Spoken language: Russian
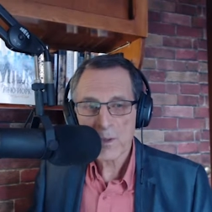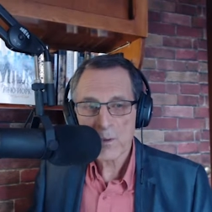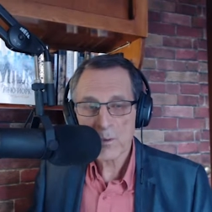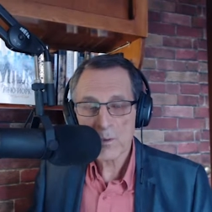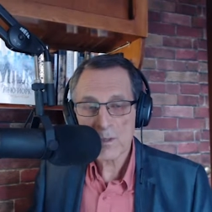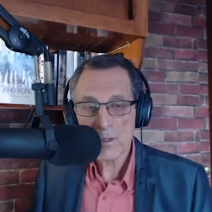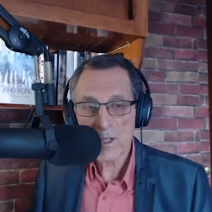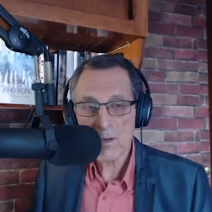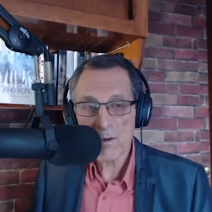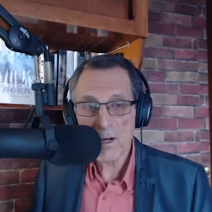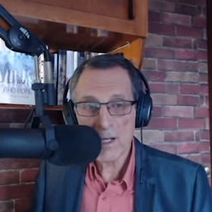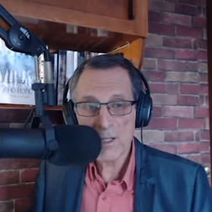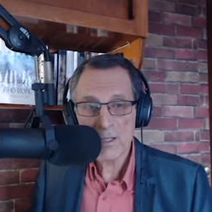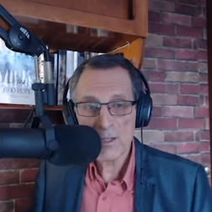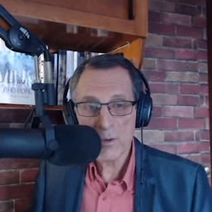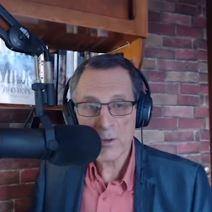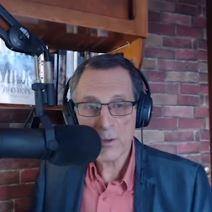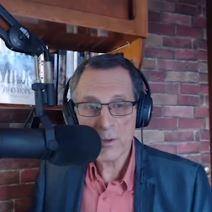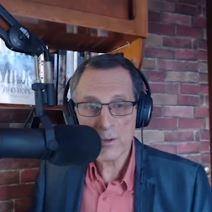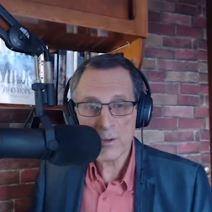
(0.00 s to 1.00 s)
Узнавая
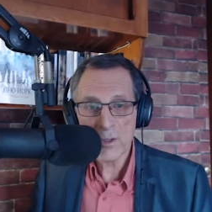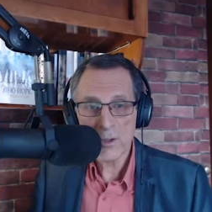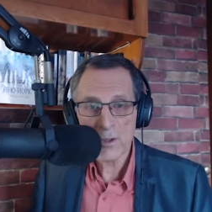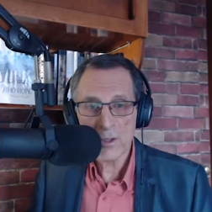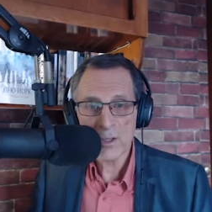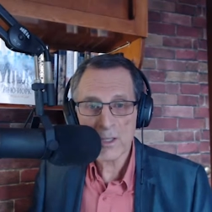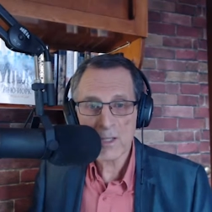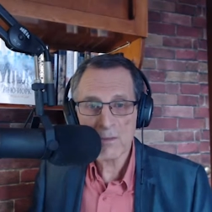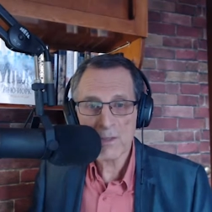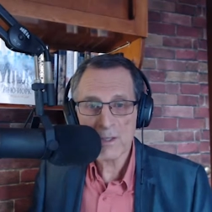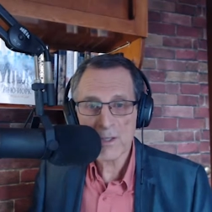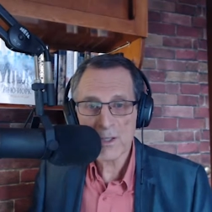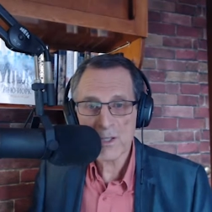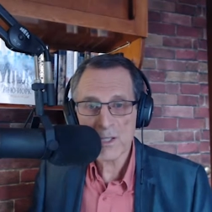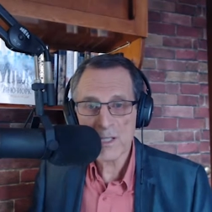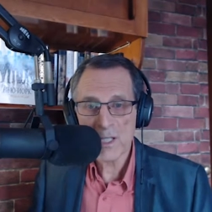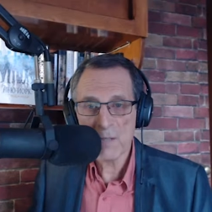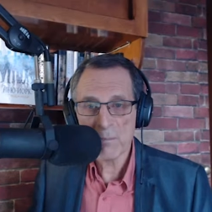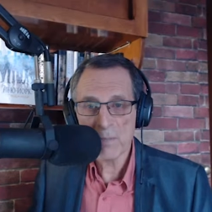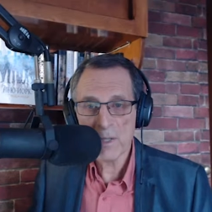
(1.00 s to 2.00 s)
историю Нью-Йорка, вы
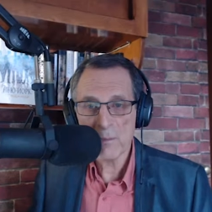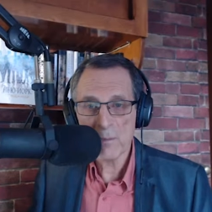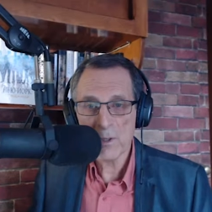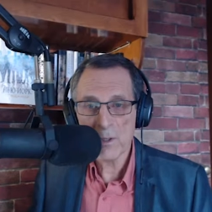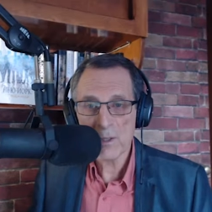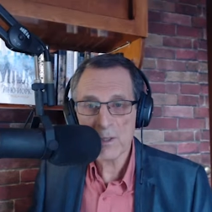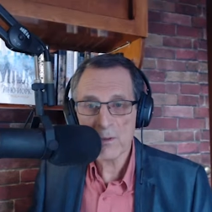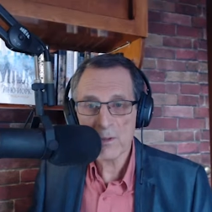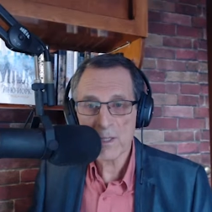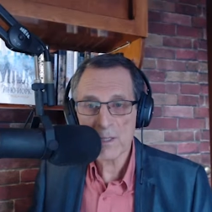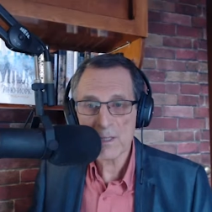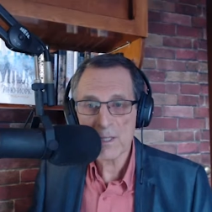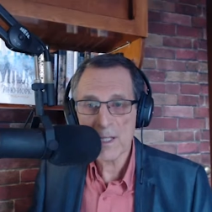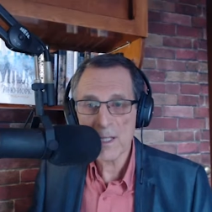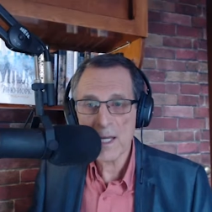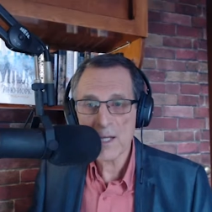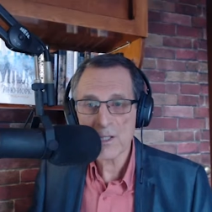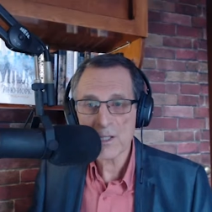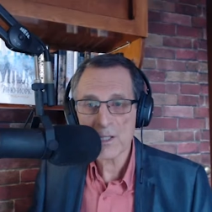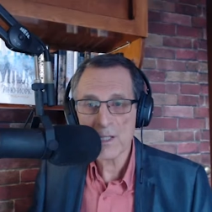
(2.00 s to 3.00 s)
точнее поймете его
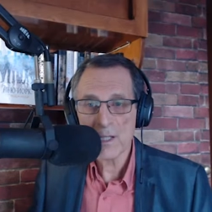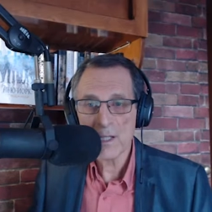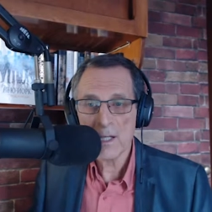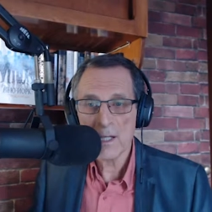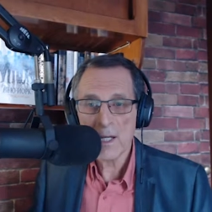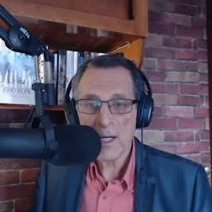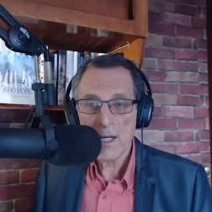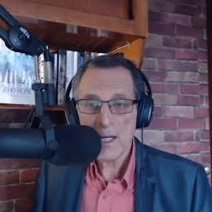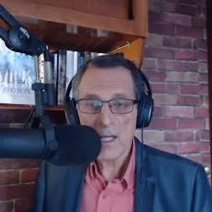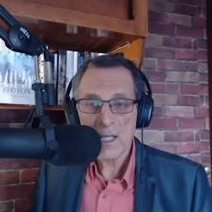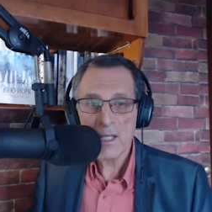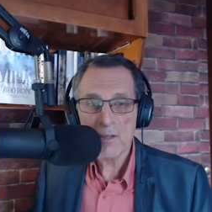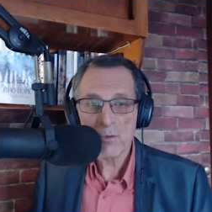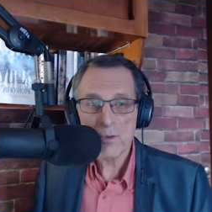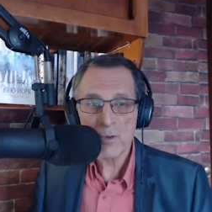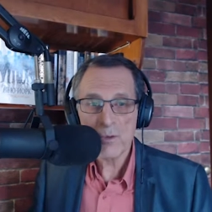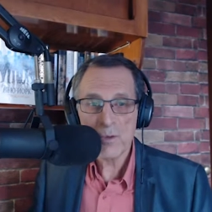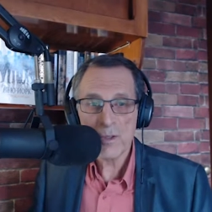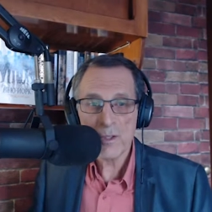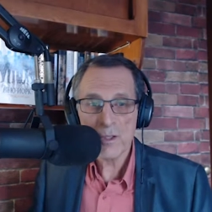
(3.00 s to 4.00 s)
настоящее, и
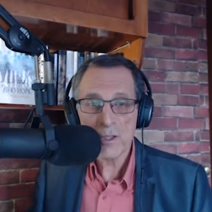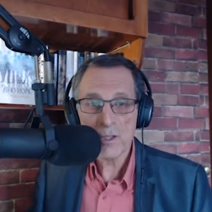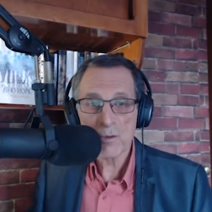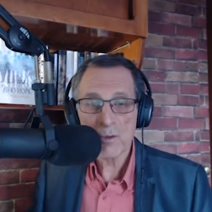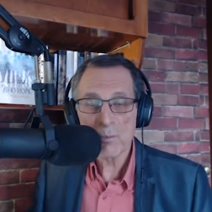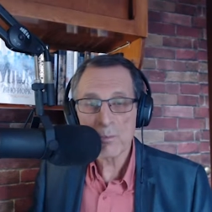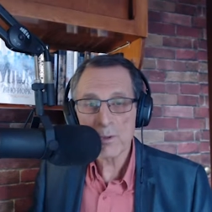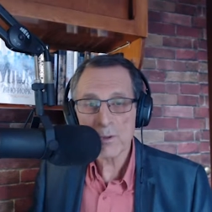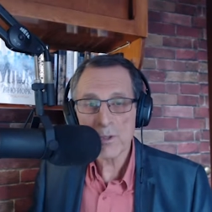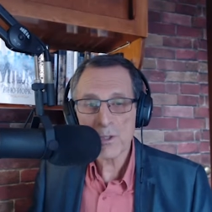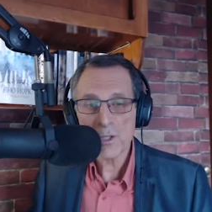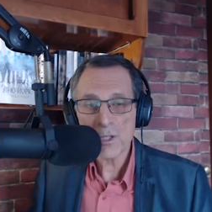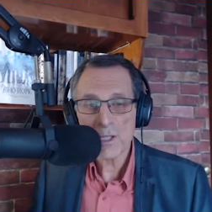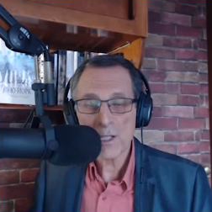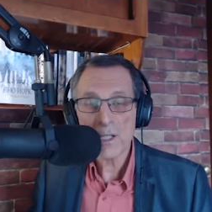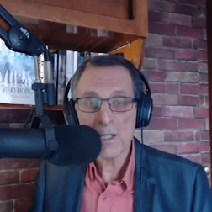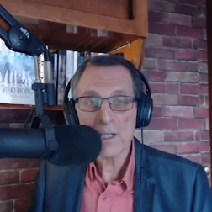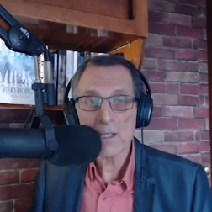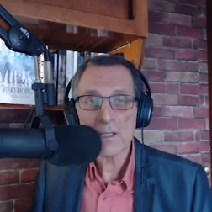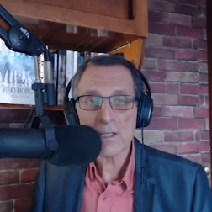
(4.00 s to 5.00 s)
вы увидите его
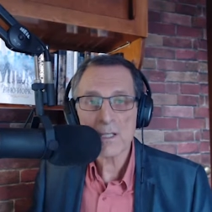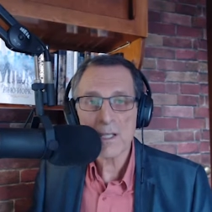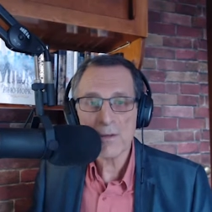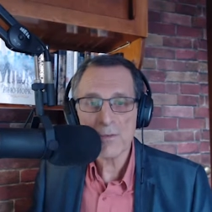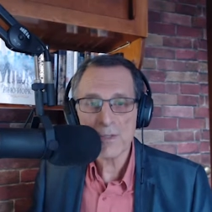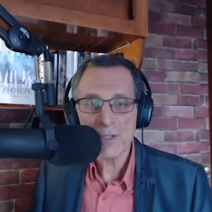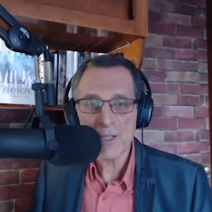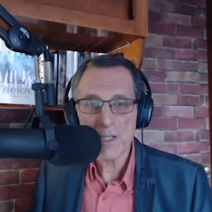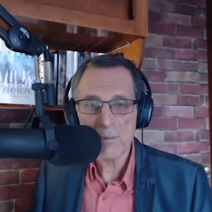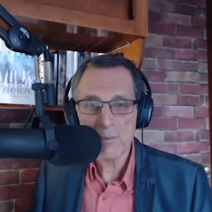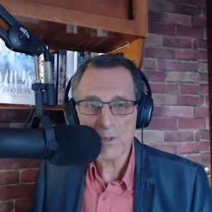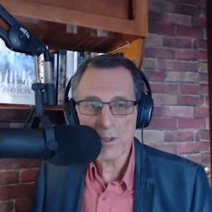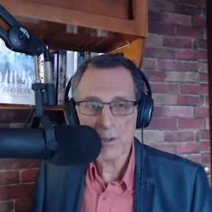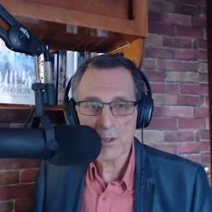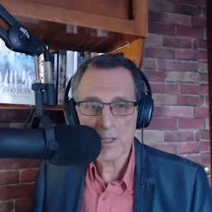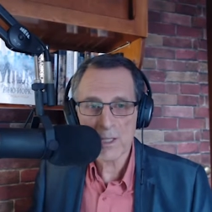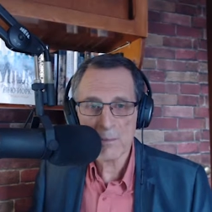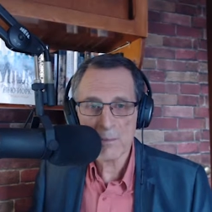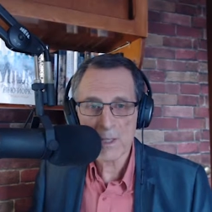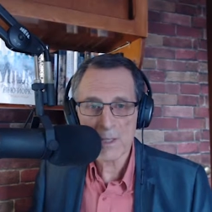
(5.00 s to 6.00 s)
будущее совсем
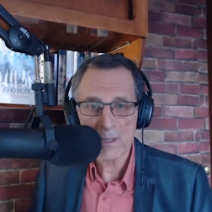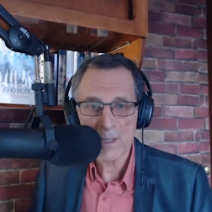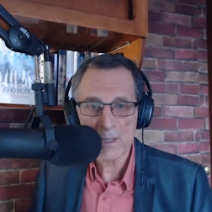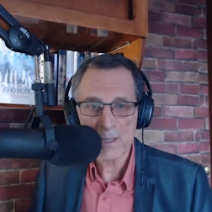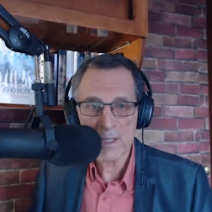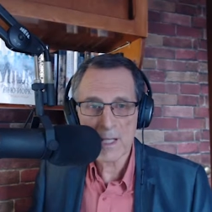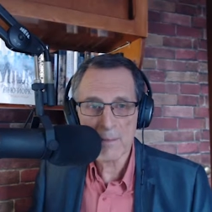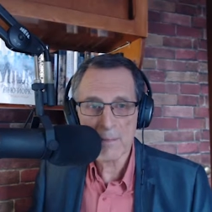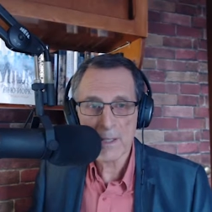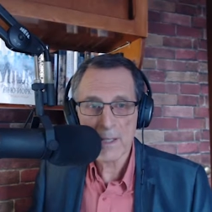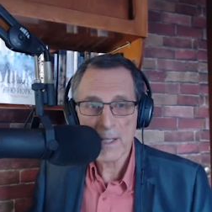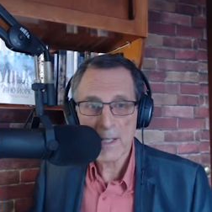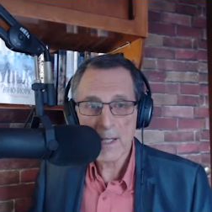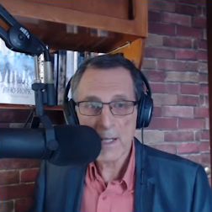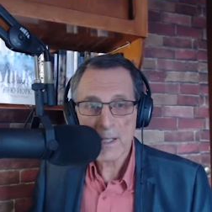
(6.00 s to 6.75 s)
другими глазами.